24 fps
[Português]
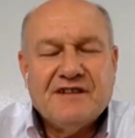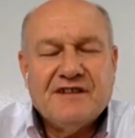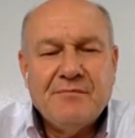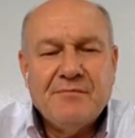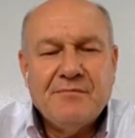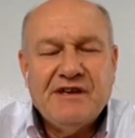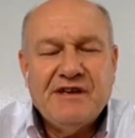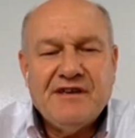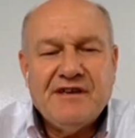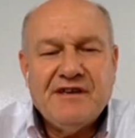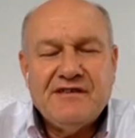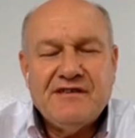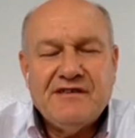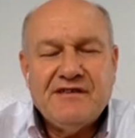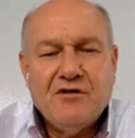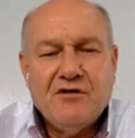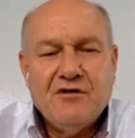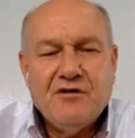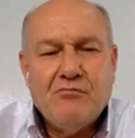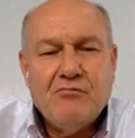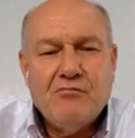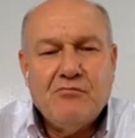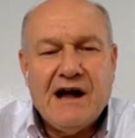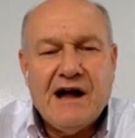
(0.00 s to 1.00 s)
É,
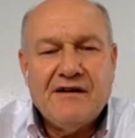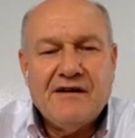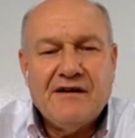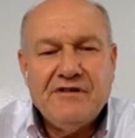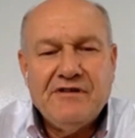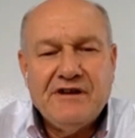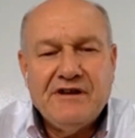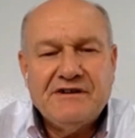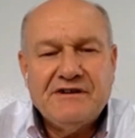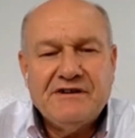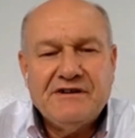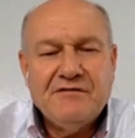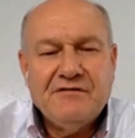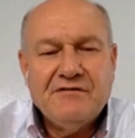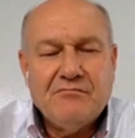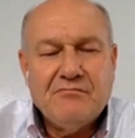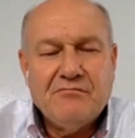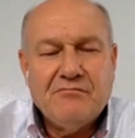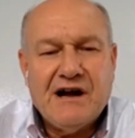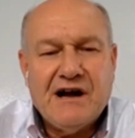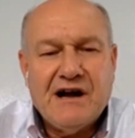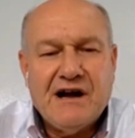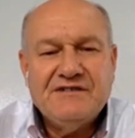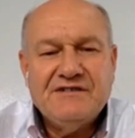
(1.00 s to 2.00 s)
exatamente. Aqui é um mar
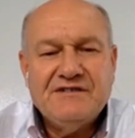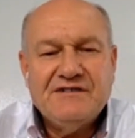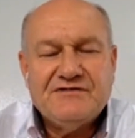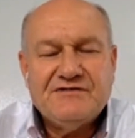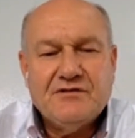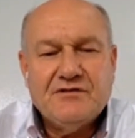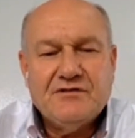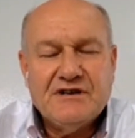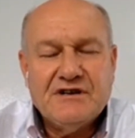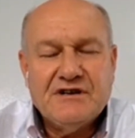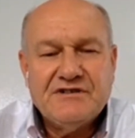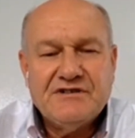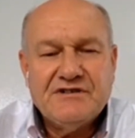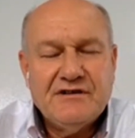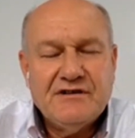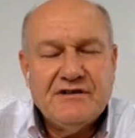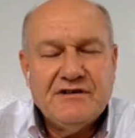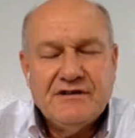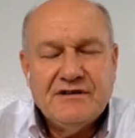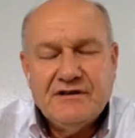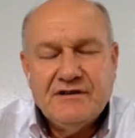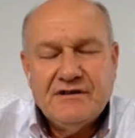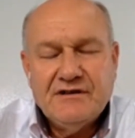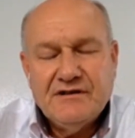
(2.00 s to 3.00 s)
verde, é um mar de
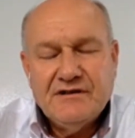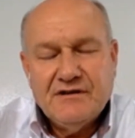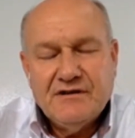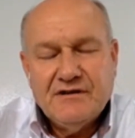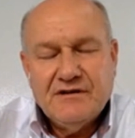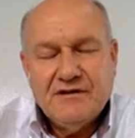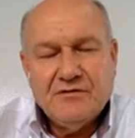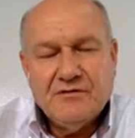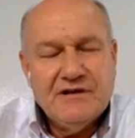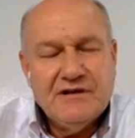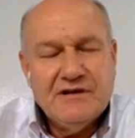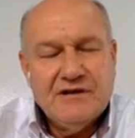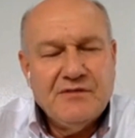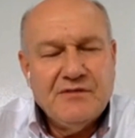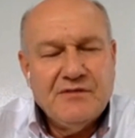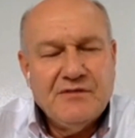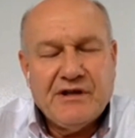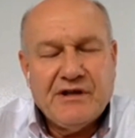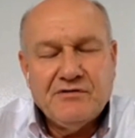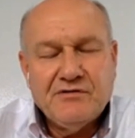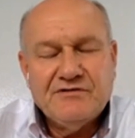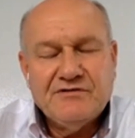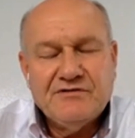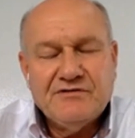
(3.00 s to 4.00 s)
soja.
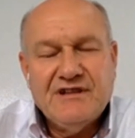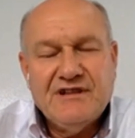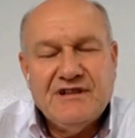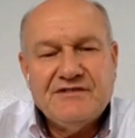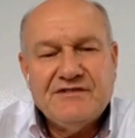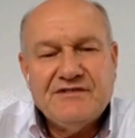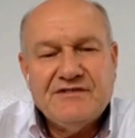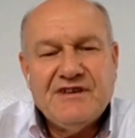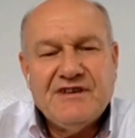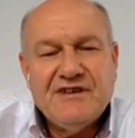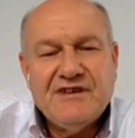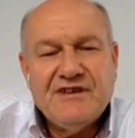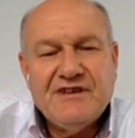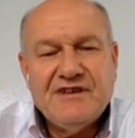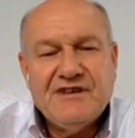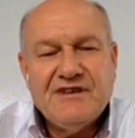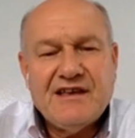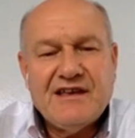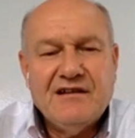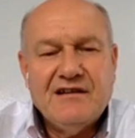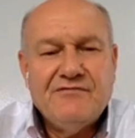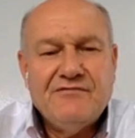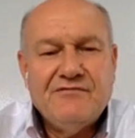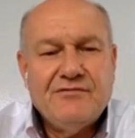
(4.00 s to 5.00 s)
Olhando para todos os lados,
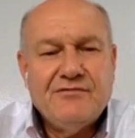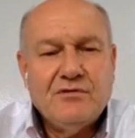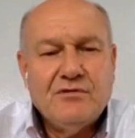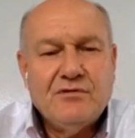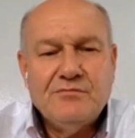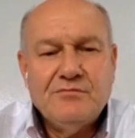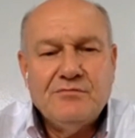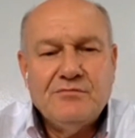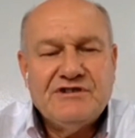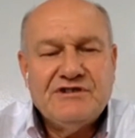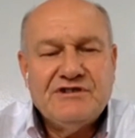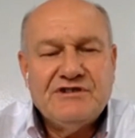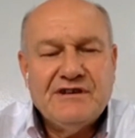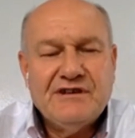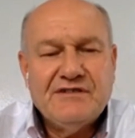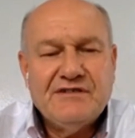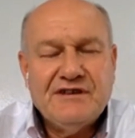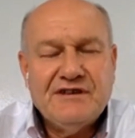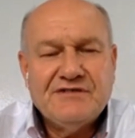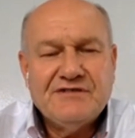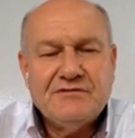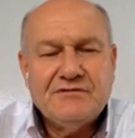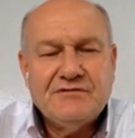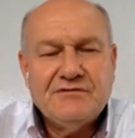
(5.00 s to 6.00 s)
é aquele
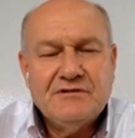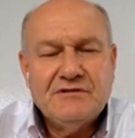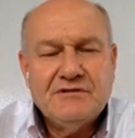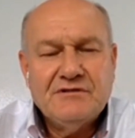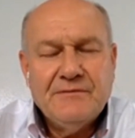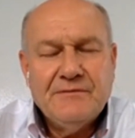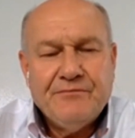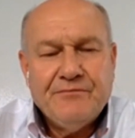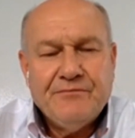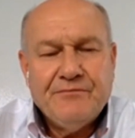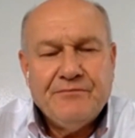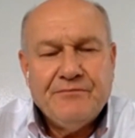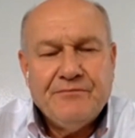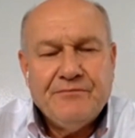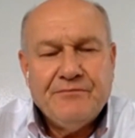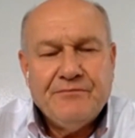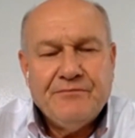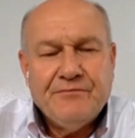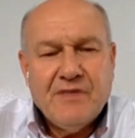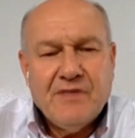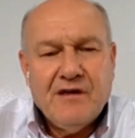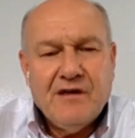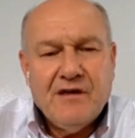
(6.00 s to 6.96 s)
volume gigantesco.